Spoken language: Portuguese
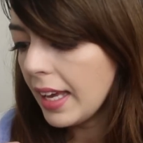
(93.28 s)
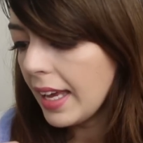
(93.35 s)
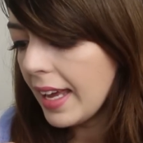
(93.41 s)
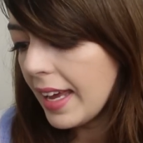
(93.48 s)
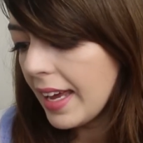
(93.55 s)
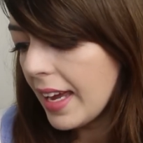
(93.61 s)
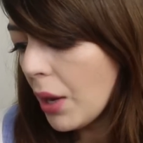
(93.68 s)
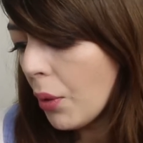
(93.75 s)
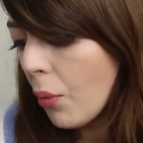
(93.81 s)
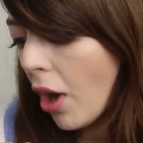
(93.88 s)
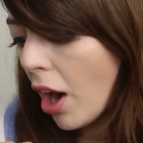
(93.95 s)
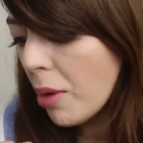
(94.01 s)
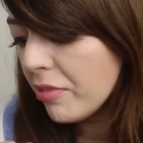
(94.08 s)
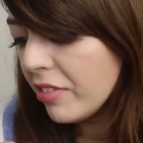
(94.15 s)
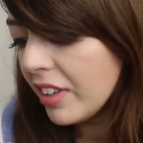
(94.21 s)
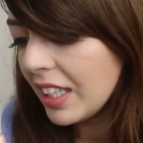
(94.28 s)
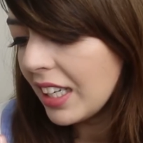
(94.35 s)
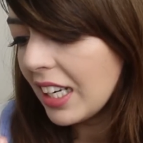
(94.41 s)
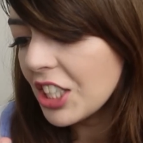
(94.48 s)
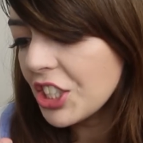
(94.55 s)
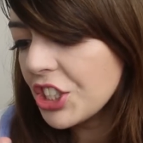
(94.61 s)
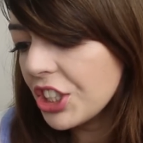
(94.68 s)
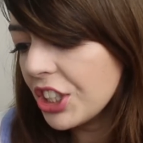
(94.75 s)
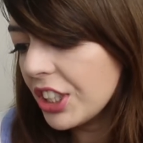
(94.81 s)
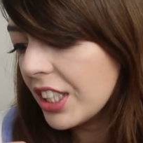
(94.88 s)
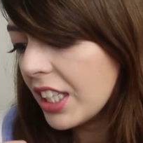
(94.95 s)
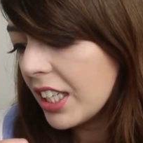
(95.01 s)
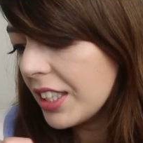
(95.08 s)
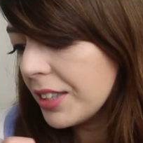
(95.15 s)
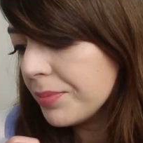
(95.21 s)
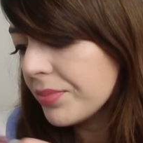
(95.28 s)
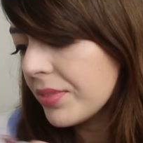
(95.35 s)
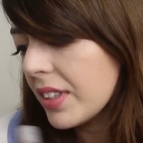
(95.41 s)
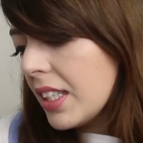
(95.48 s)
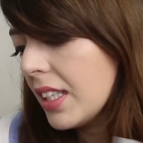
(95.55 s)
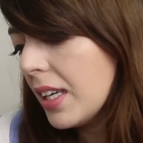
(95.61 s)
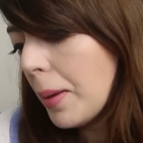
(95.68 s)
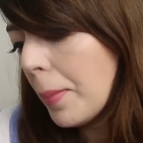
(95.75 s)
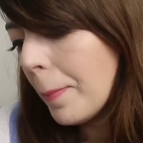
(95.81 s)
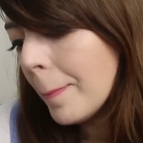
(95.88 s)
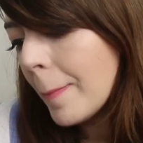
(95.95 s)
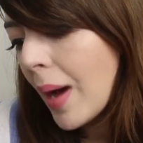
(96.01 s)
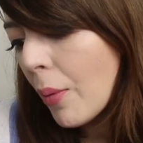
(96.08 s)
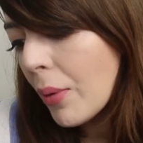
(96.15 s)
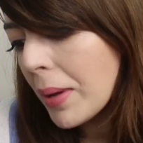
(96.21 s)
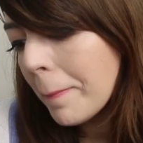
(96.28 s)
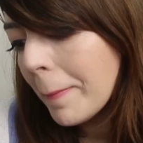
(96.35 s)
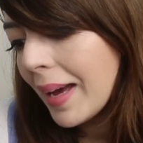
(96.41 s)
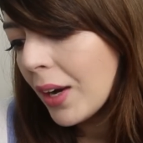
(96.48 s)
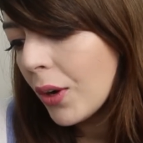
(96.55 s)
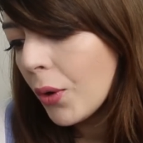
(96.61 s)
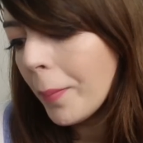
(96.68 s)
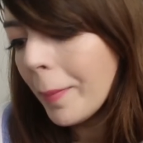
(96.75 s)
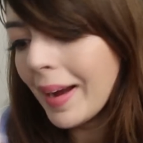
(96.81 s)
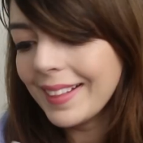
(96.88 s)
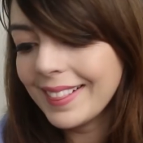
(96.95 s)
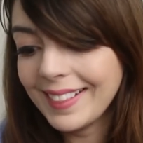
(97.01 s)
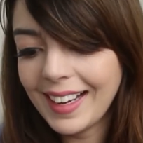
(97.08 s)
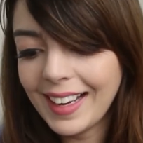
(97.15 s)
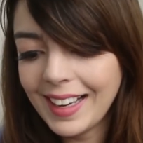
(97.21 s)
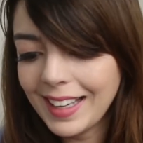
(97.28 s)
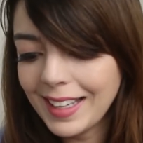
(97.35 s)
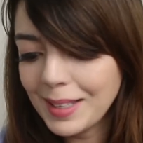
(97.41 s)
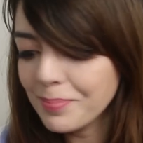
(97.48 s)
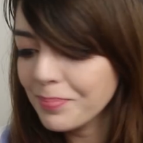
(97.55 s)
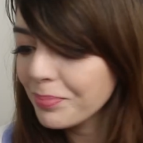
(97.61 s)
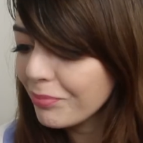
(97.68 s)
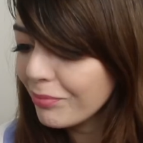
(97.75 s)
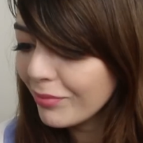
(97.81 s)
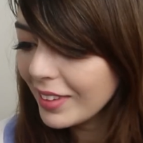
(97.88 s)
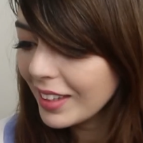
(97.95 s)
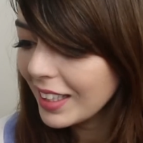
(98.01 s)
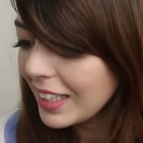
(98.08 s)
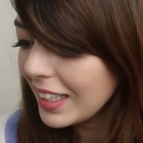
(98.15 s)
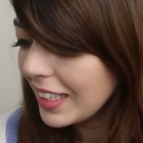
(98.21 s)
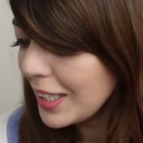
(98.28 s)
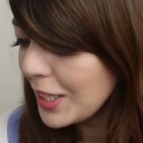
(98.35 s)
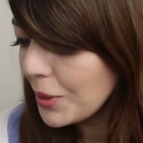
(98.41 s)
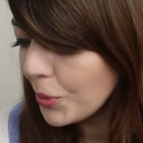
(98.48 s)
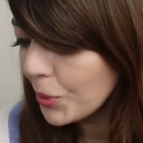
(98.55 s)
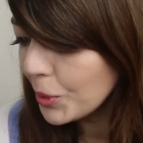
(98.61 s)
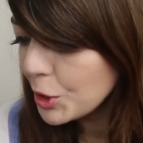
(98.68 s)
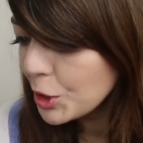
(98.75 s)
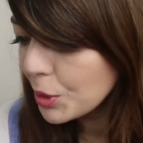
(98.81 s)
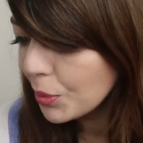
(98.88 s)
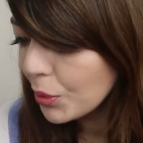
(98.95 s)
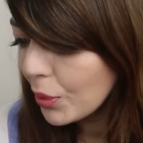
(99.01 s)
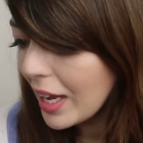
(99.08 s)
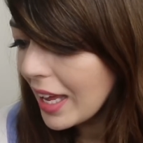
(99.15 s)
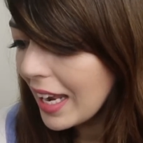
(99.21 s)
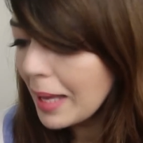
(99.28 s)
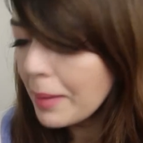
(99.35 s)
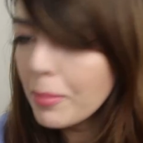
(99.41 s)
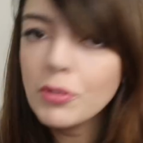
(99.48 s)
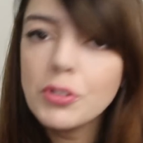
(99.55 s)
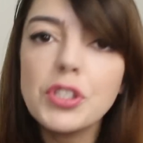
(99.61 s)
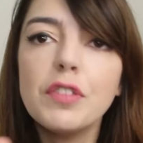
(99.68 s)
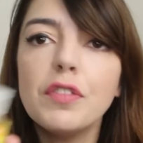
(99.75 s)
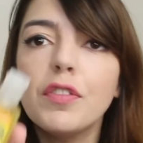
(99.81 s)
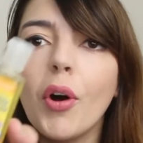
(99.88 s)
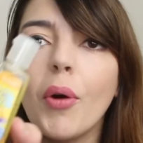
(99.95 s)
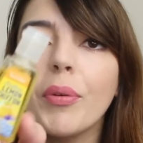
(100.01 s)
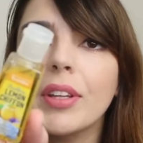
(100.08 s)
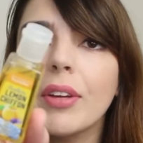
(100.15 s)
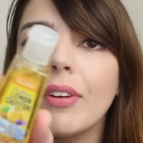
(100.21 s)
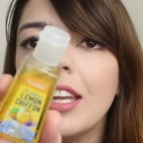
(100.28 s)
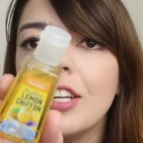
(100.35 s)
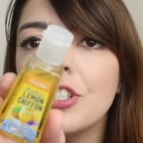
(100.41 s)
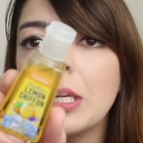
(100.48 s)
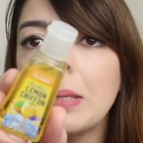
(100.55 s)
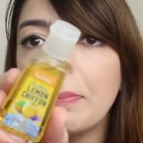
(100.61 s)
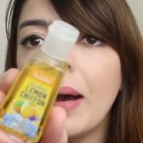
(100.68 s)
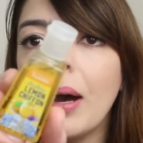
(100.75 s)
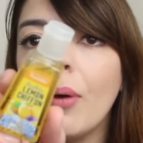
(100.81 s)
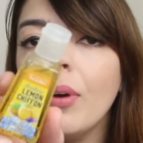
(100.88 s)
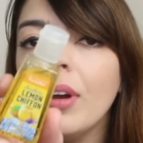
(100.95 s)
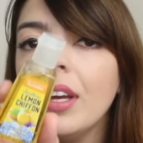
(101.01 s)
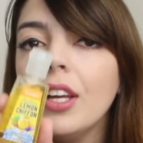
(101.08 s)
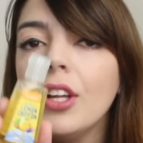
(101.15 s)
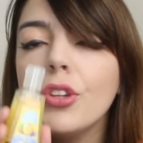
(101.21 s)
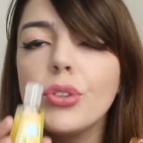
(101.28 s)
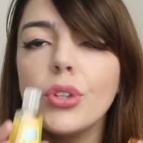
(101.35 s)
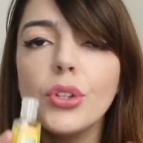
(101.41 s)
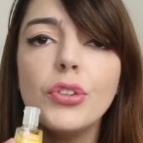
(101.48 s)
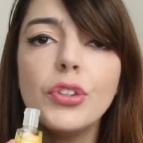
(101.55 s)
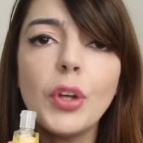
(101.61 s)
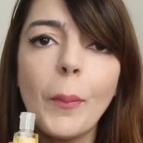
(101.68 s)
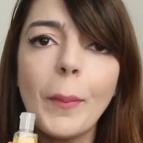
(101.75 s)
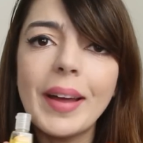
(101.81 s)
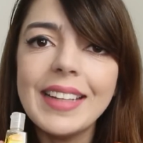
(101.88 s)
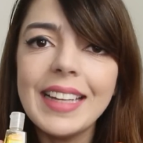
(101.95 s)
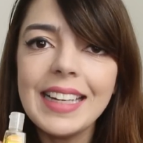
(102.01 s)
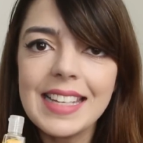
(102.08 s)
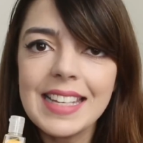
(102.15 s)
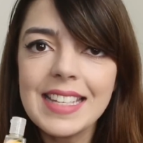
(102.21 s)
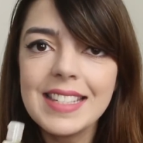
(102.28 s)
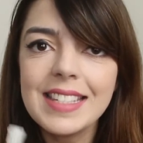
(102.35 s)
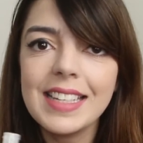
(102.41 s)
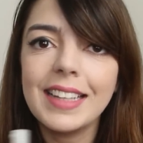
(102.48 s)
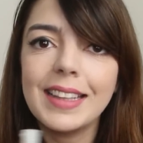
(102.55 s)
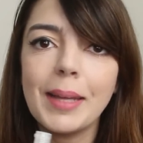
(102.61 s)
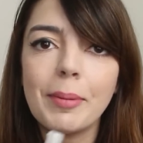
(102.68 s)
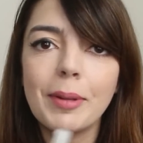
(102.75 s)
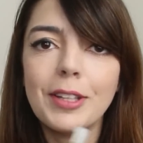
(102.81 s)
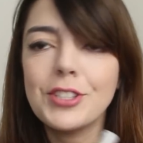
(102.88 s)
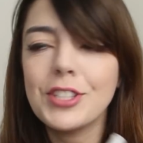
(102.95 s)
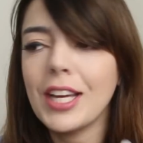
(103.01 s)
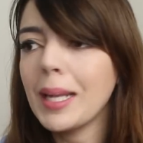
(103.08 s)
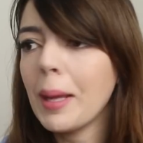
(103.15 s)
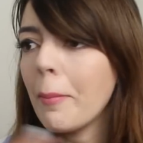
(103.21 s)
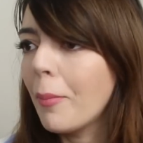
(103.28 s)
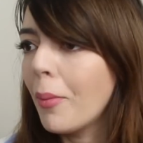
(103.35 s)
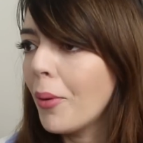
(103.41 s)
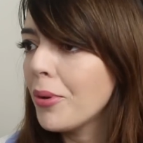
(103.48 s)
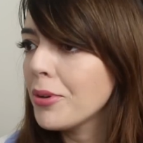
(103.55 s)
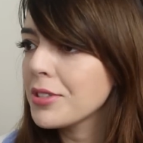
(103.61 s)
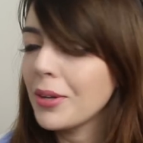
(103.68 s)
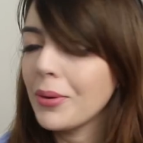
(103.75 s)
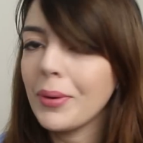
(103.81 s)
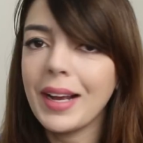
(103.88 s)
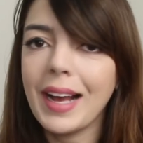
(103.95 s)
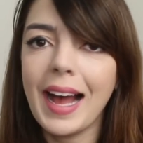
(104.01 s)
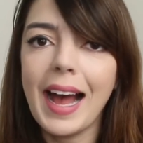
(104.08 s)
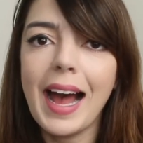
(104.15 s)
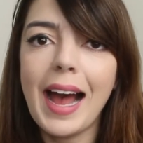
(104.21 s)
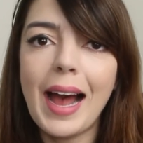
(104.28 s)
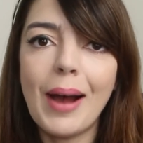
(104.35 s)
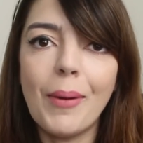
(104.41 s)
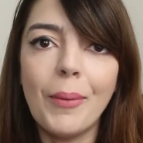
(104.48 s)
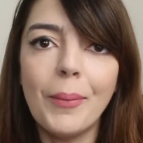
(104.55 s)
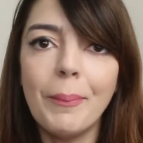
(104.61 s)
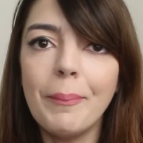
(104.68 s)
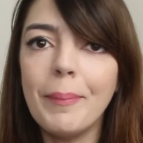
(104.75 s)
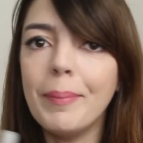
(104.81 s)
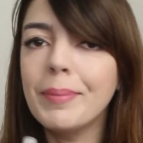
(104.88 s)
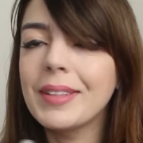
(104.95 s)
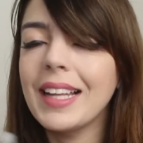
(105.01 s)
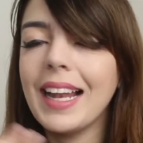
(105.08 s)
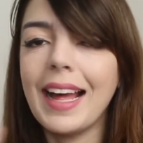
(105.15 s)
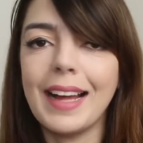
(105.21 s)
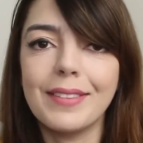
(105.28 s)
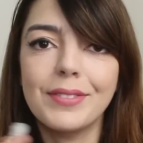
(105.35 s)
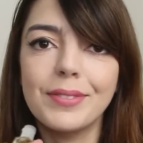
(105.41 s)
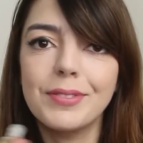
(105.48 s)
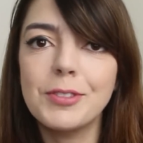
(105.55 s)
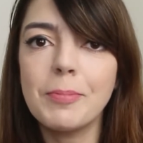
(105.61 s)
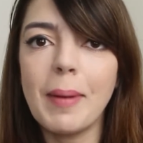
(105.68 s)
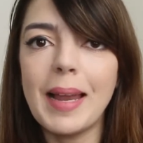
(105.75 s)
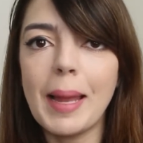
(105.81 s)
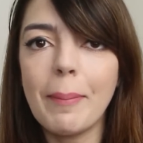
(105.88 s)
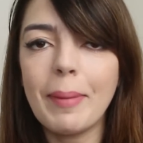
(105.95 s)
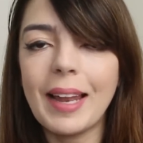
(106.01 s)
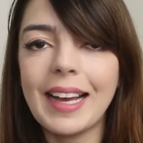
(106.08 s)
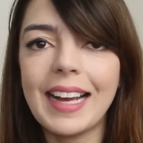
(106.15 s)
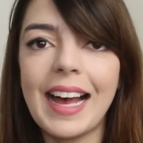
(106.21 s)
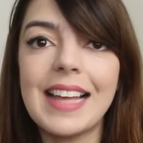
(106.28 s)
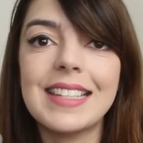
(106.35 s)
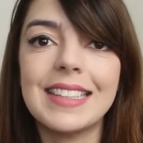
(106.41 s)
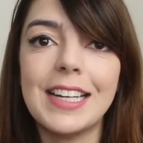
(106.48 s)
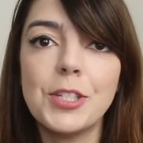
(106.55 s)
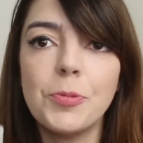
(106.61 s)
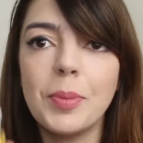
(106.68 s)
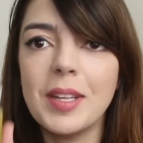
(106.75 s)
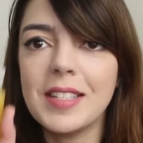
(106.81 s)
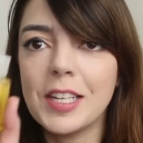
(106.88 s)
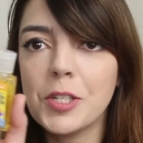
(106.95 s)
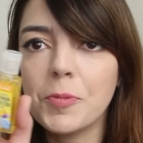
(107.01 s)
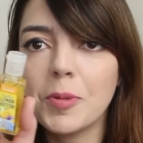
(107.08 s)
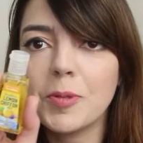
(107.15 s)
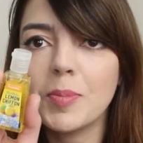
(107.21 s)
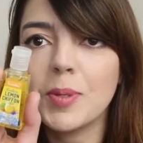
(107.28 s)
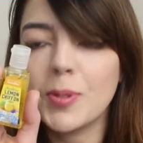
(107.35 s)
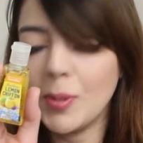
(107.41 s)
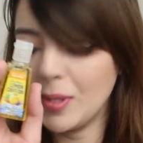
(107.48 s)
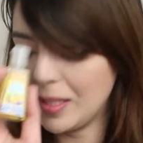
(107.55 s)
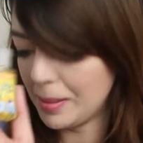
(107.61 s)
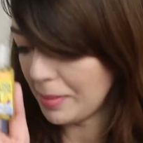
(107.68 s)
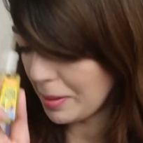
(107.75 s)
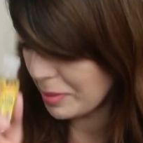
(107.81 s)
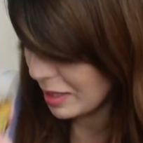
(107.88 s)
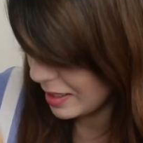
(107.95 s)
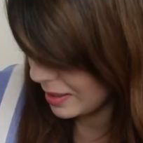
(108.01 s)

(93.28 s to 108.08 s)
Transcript: é Warm Vanilla Sugar, Maui Mango Mai Tai e o último é Lemon Chiffon, então ele é de limão. Todos são uma delícia, dá pra deixar na bolsa, no carro, sei lá, espalhar pela casa, dar de presente pras pessoas também, porque